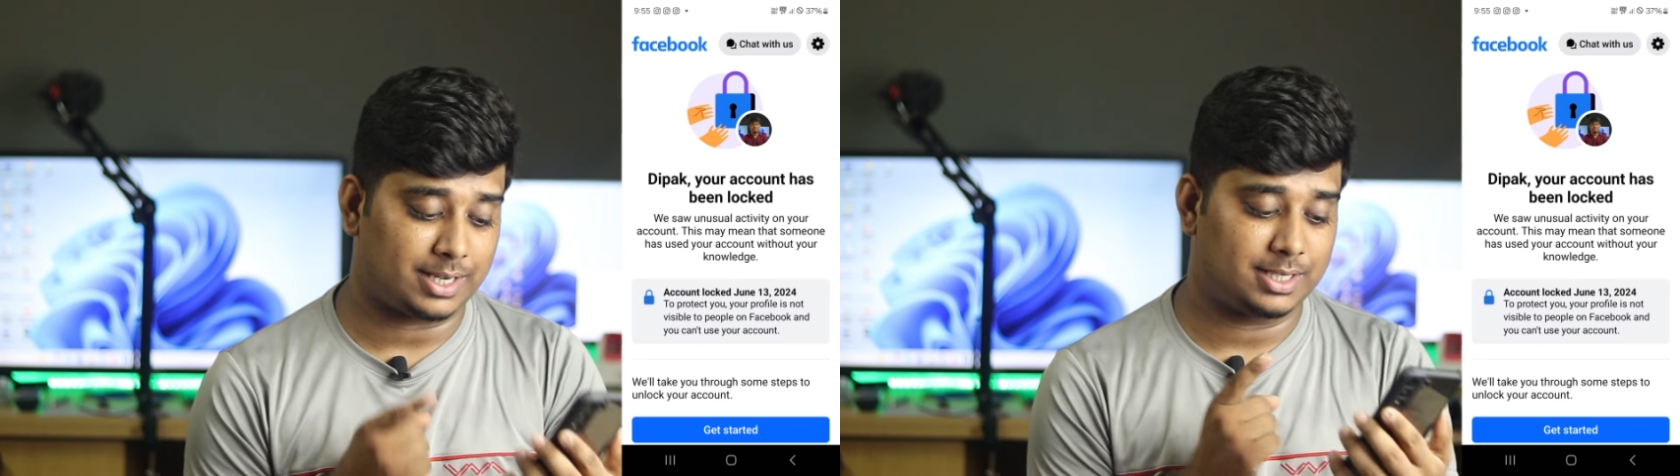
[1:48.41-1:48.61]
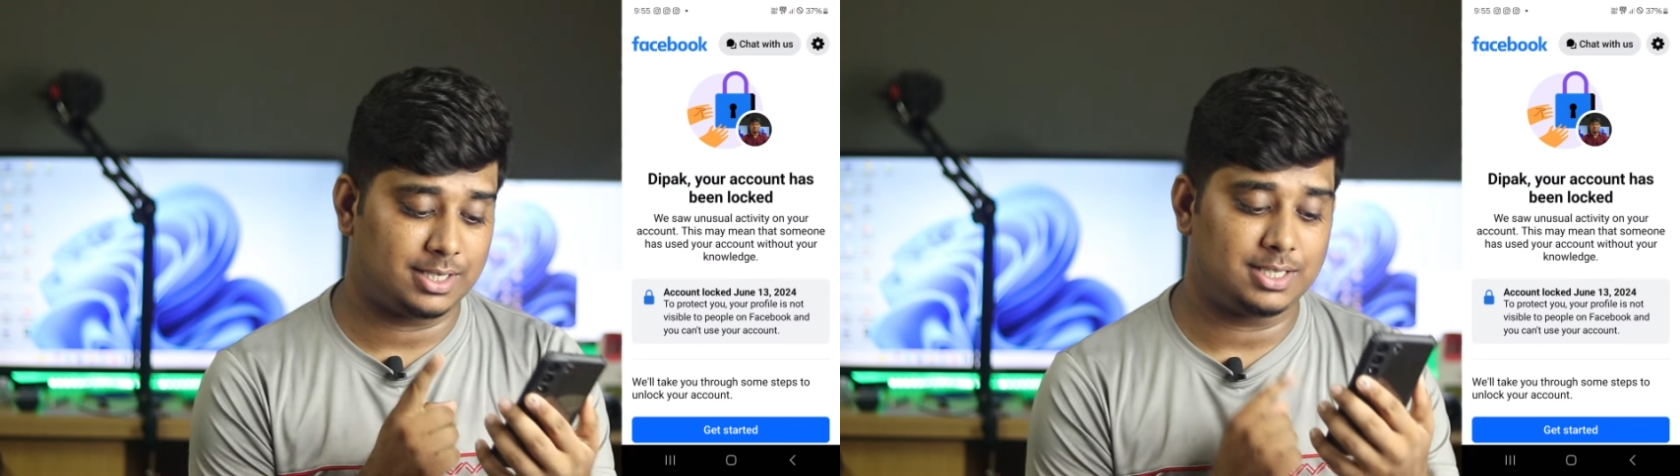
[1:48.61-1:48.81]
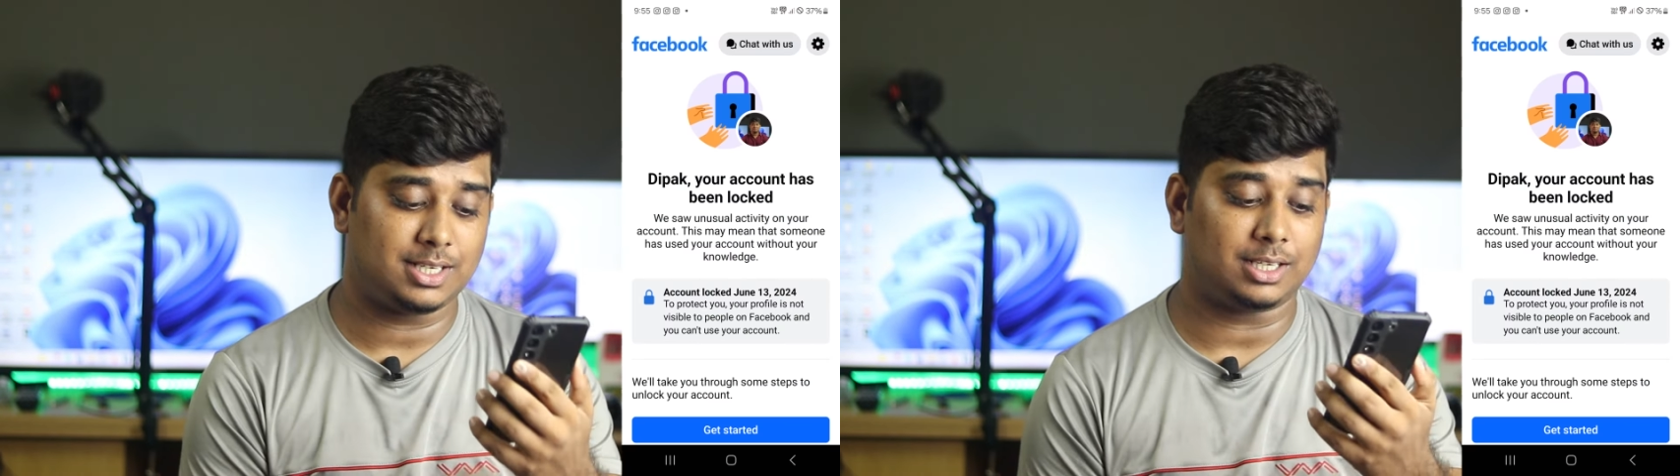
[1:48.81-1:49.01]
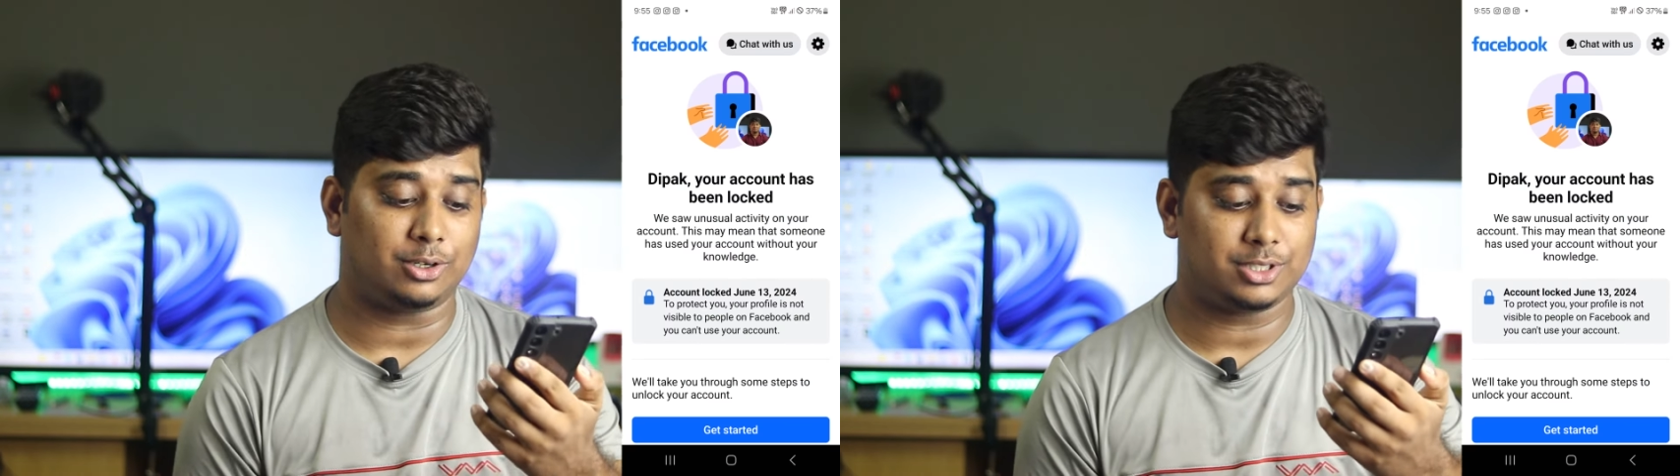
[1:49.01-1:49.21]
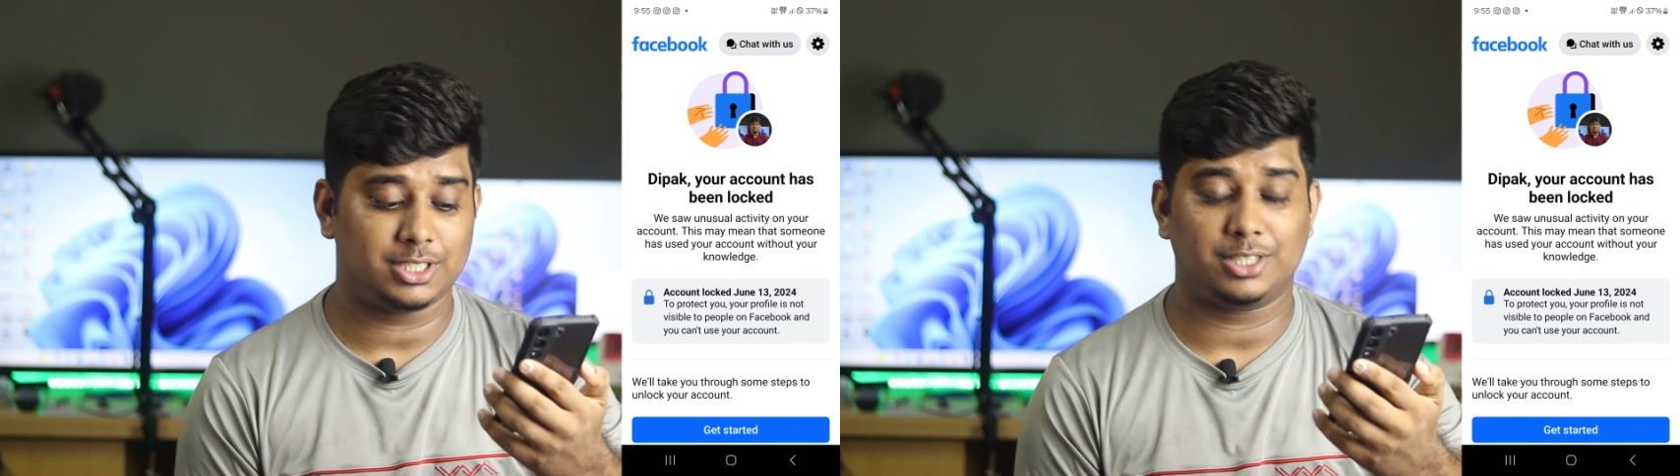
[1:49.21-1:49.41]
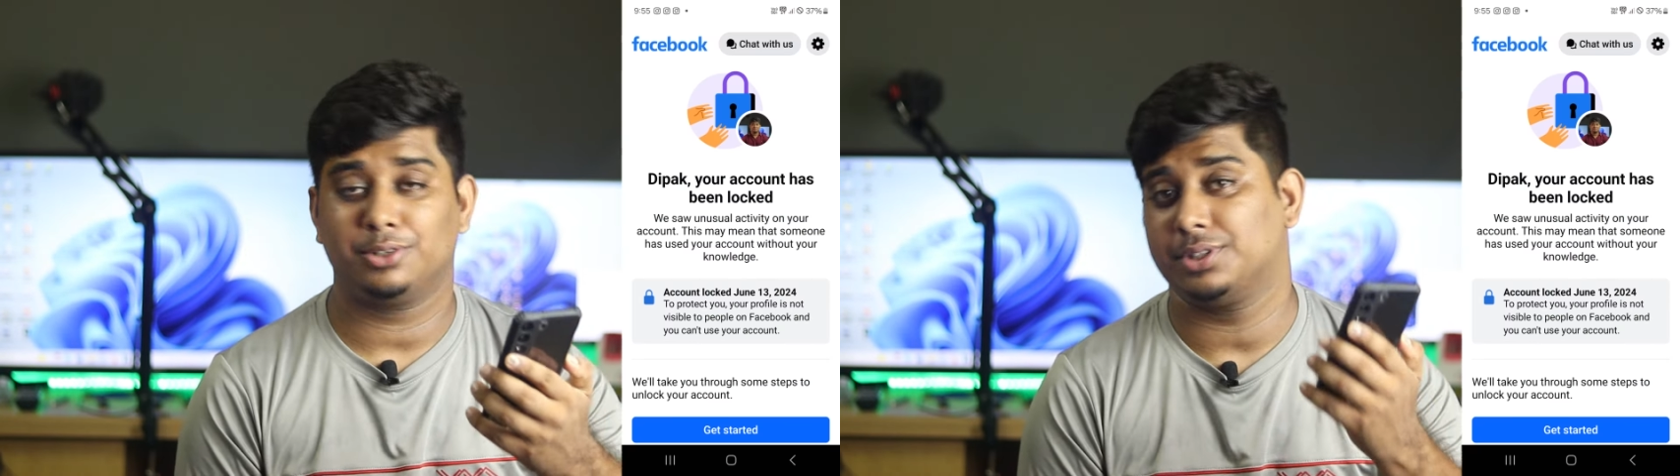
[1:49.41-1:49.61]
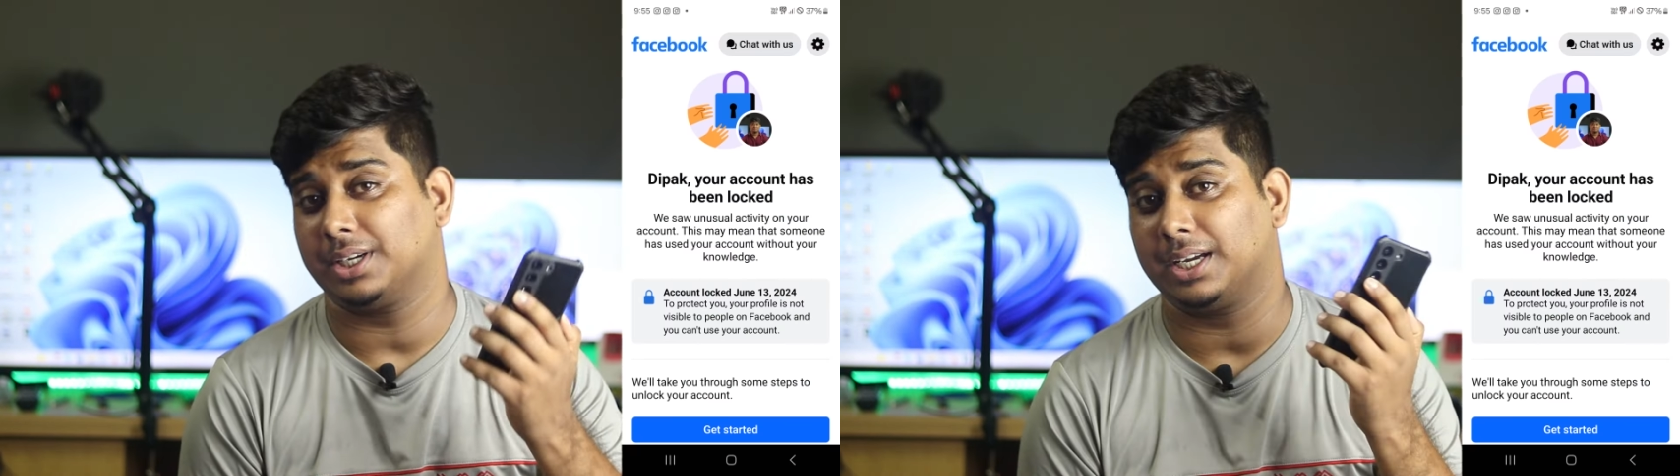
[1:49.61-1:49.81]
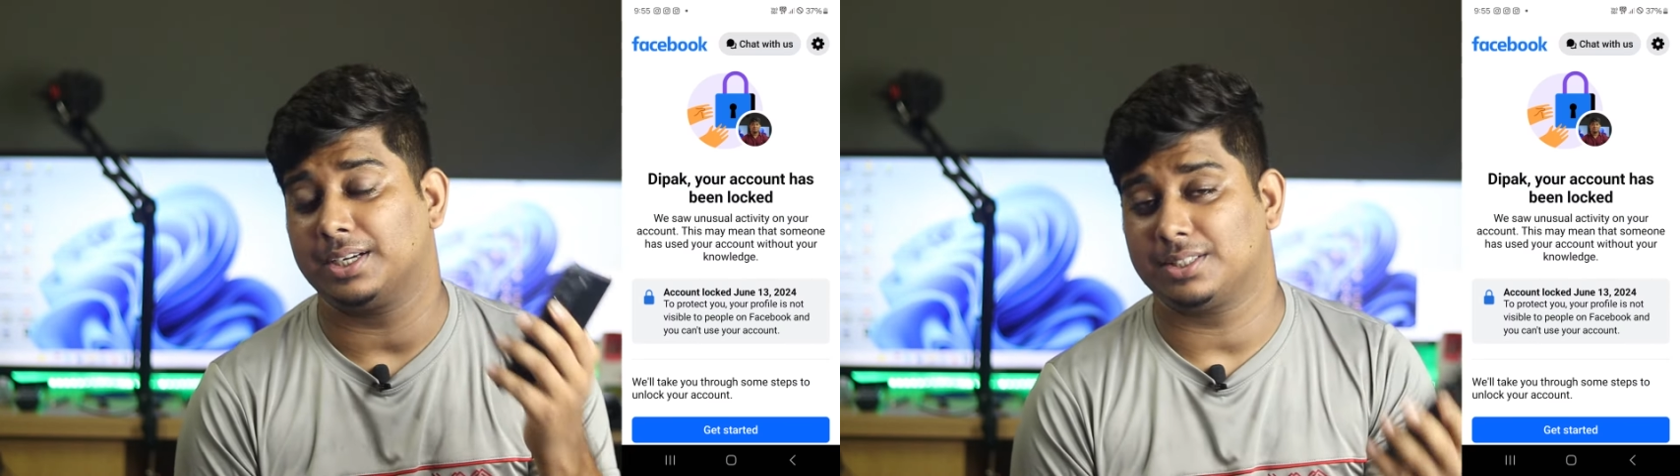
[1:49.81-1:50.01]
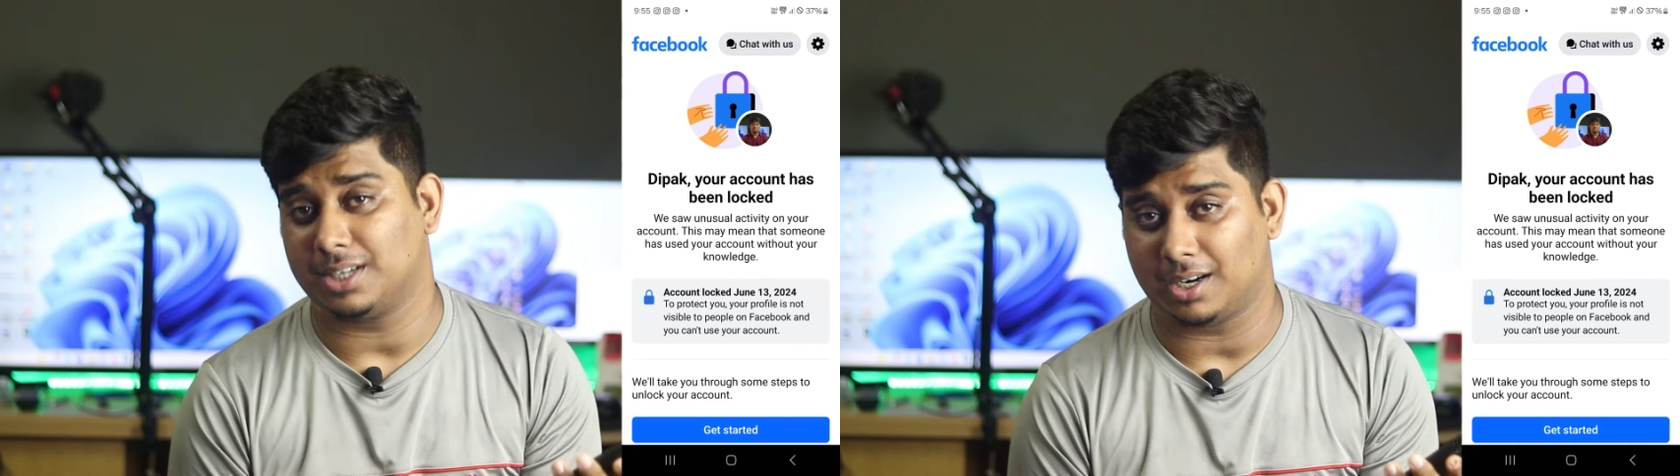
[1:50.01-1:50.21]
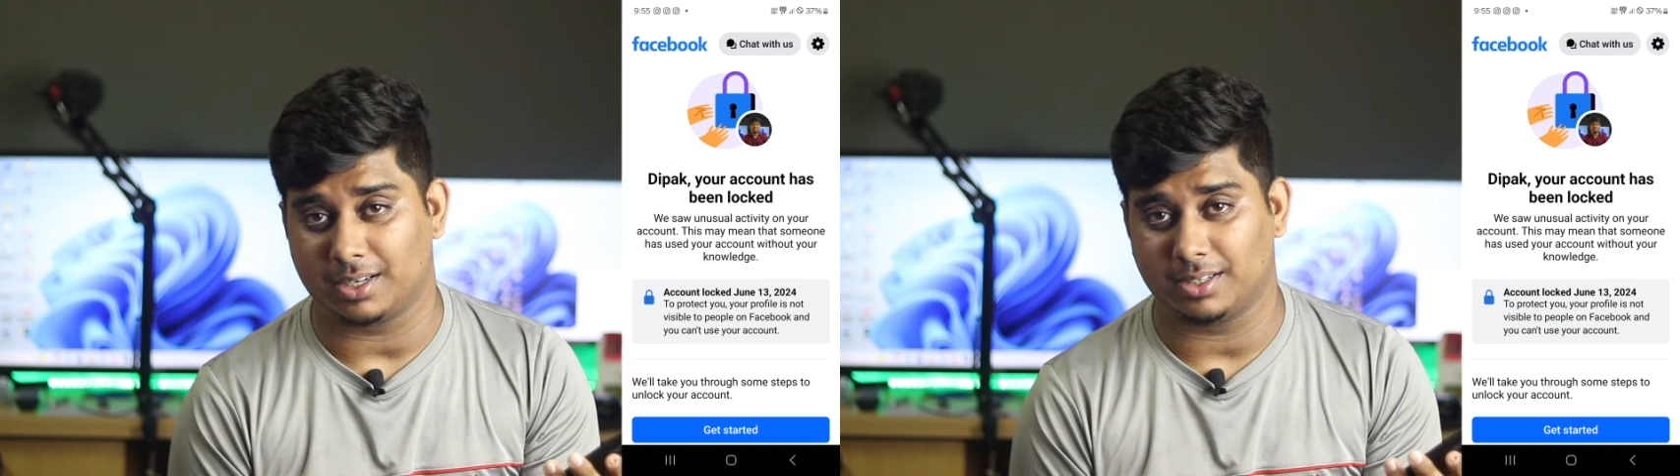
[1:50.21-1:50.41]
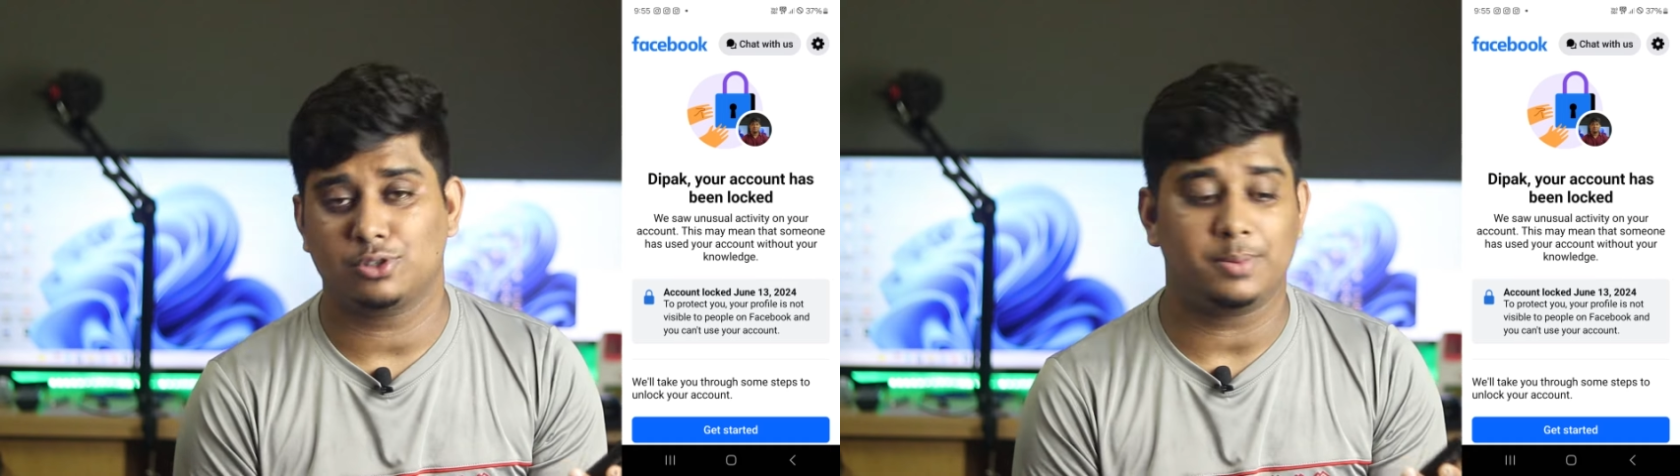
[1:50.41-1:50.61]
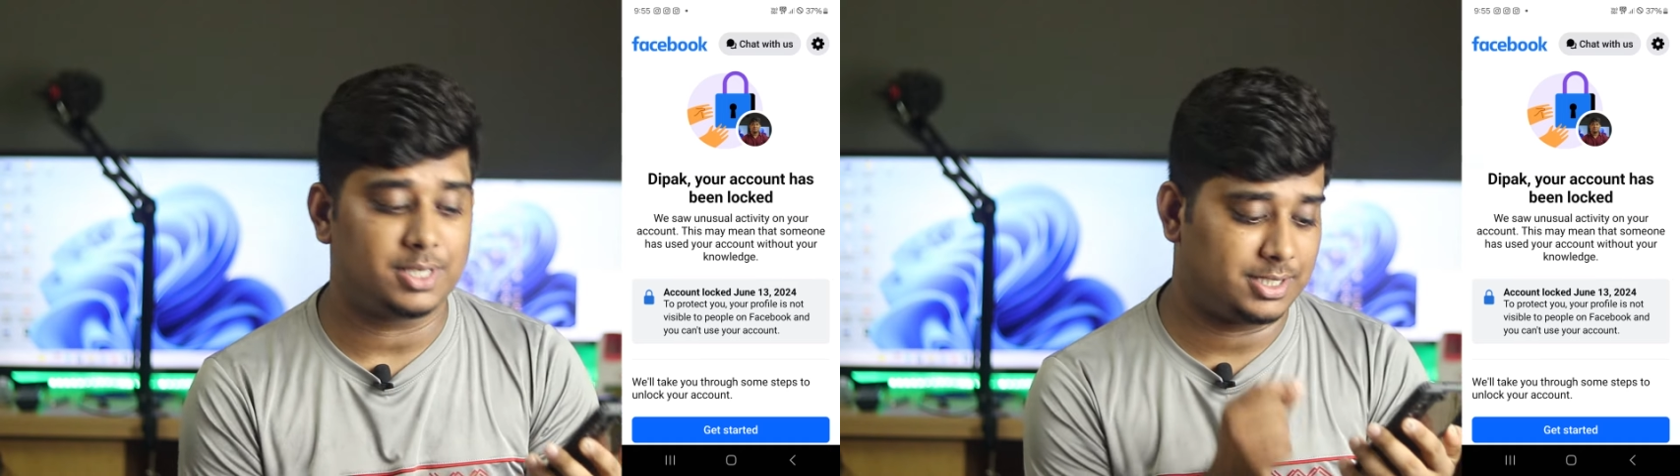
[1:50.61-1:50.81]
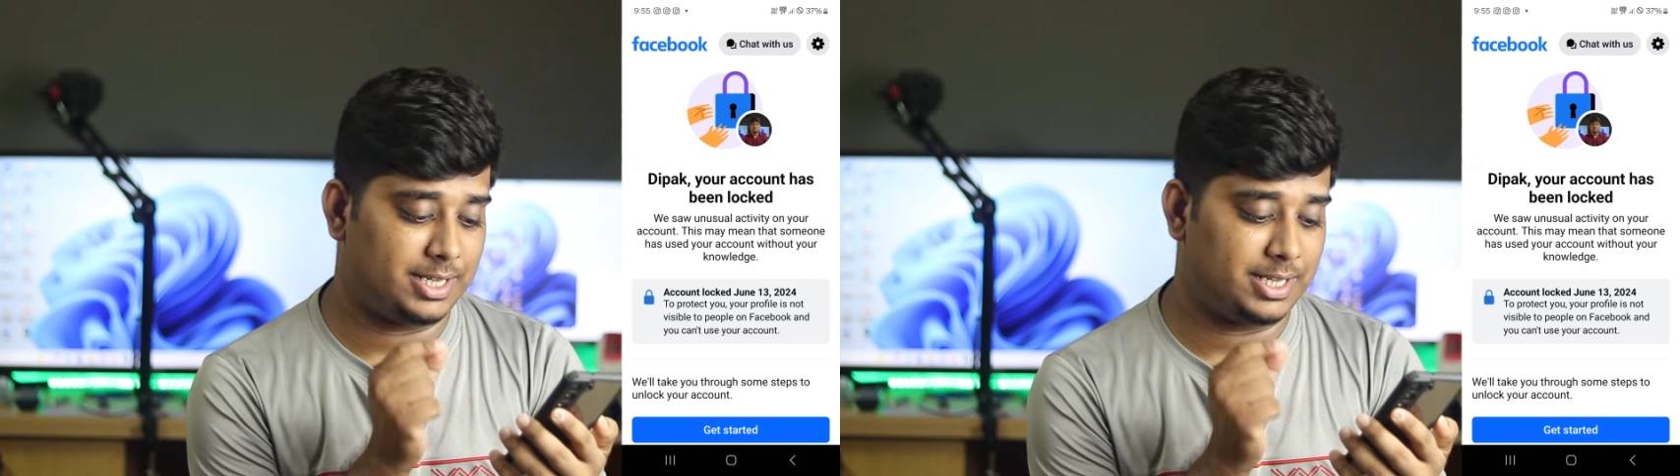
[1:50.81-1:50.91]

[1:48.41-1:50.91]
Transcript: একটা জিনিস লেখা রয়েছে সেটা হচ্ছে গেট স্টার্টেড সো আমি জাস্ট